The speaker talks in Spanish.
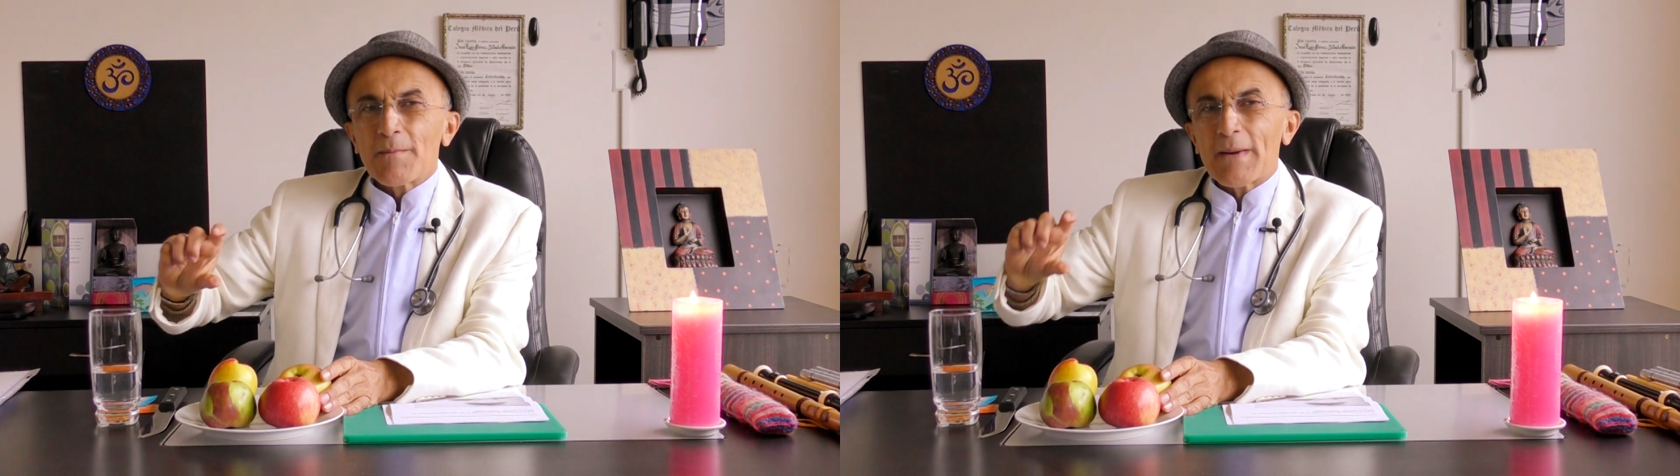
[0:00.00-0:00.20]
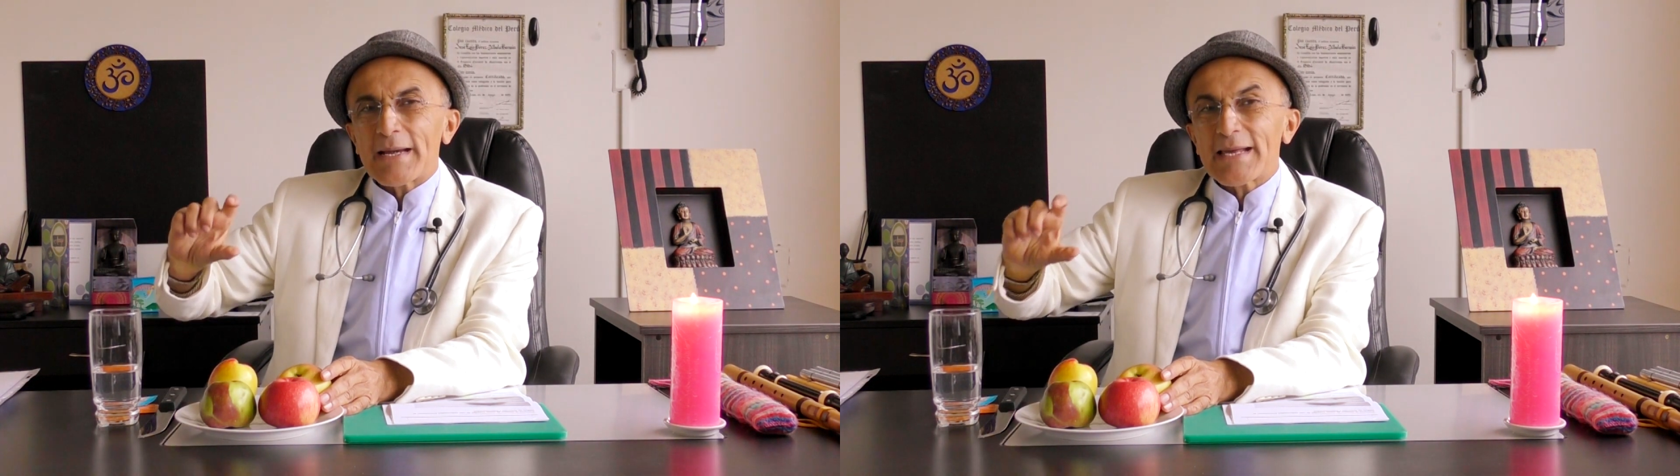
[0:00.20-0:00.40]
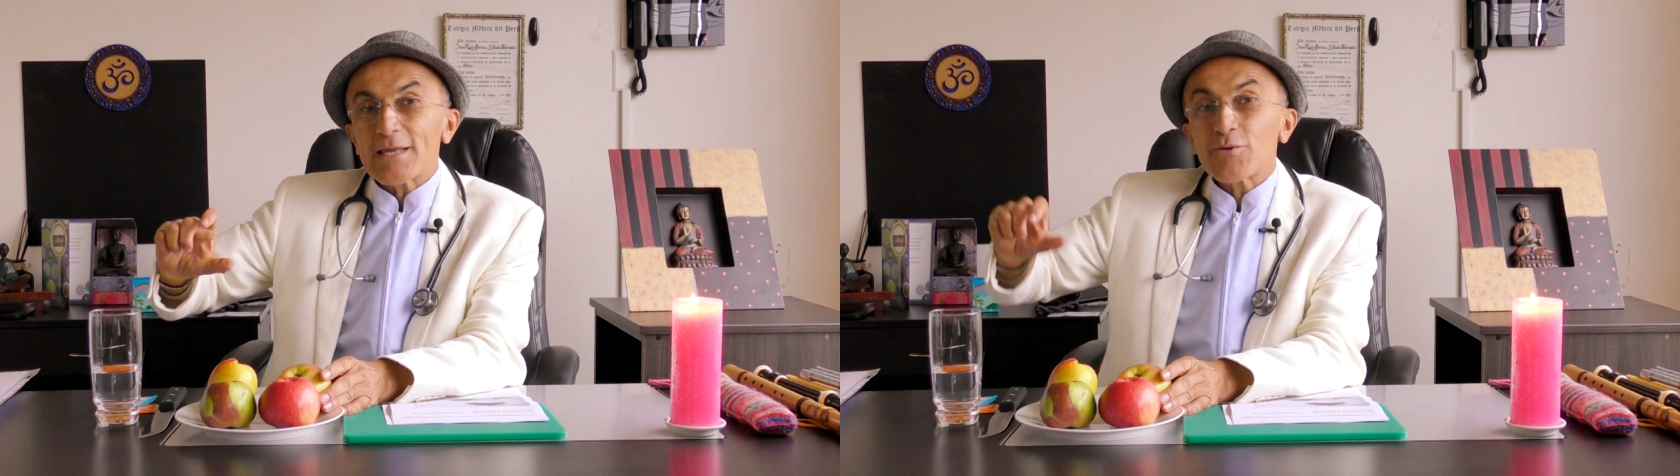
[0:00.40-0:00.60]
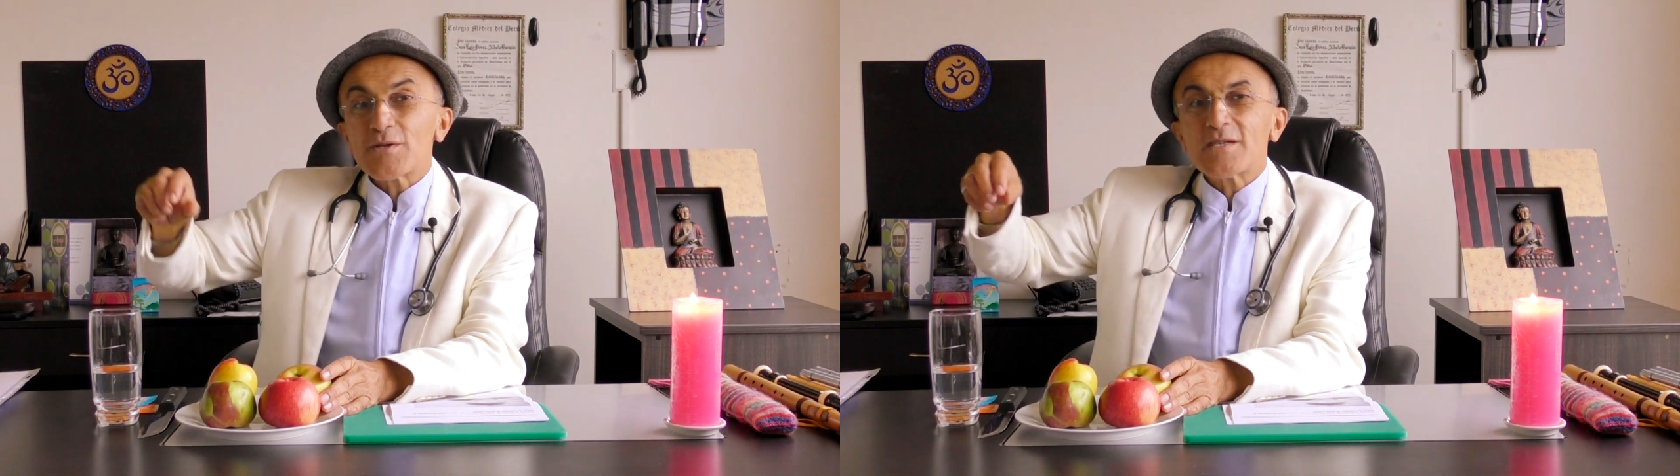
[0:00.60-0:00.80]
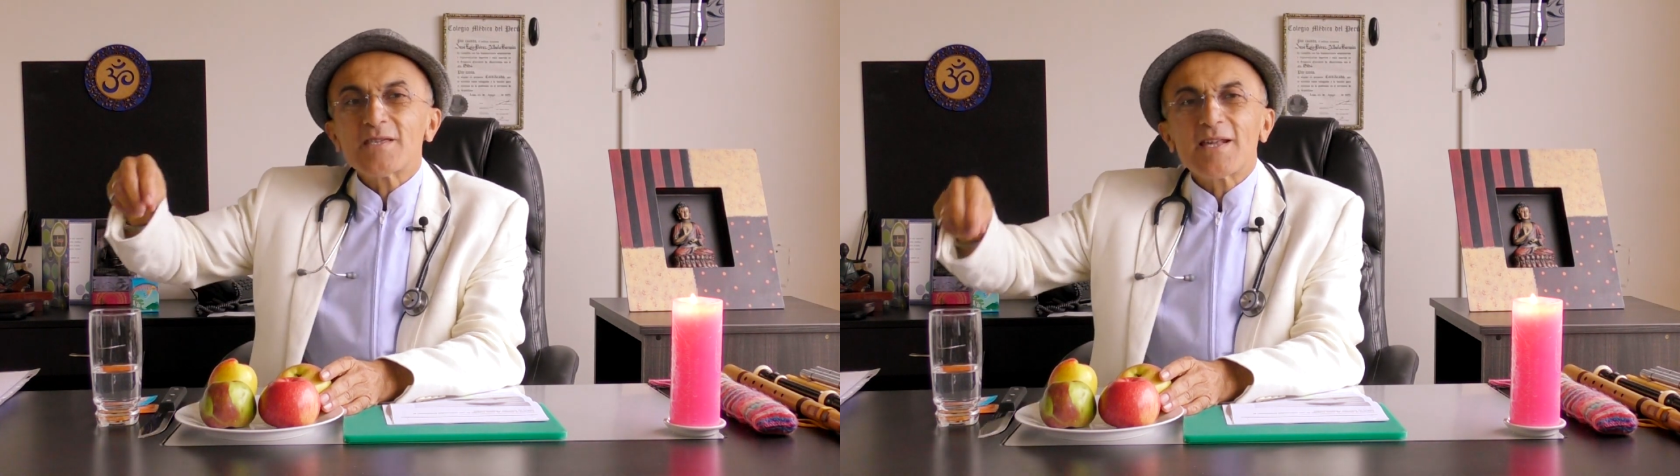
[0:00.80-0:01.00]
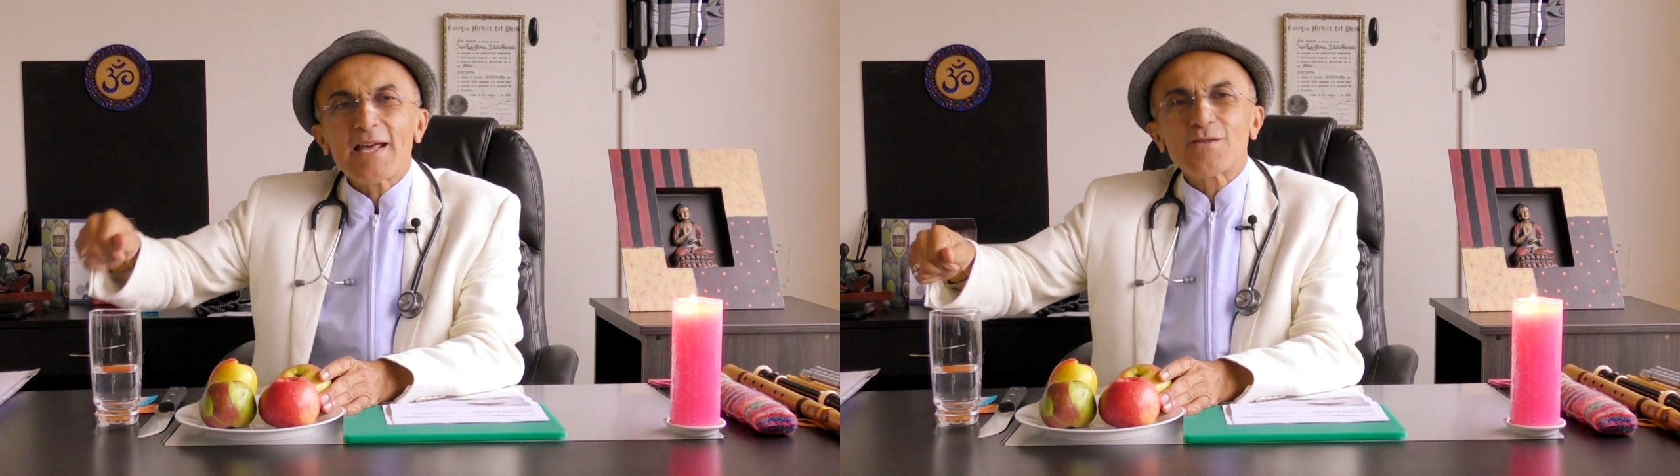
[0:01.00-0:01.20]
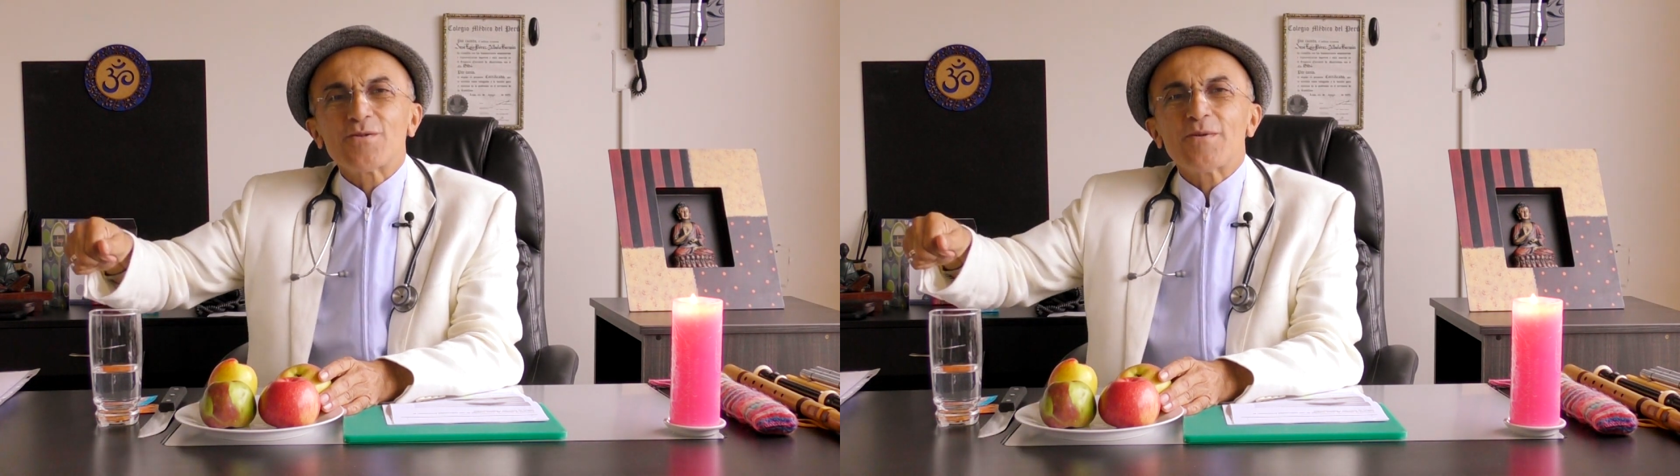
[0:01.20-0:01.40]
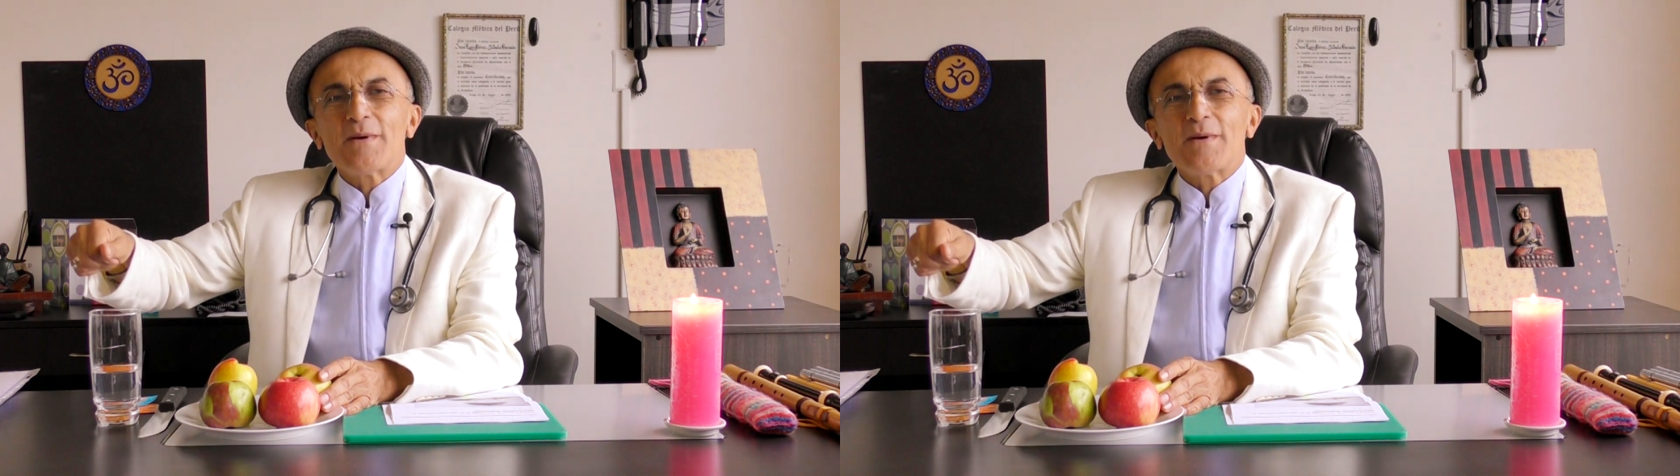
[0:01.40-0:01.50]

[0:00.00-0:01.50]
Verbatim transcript: maleato y citrato de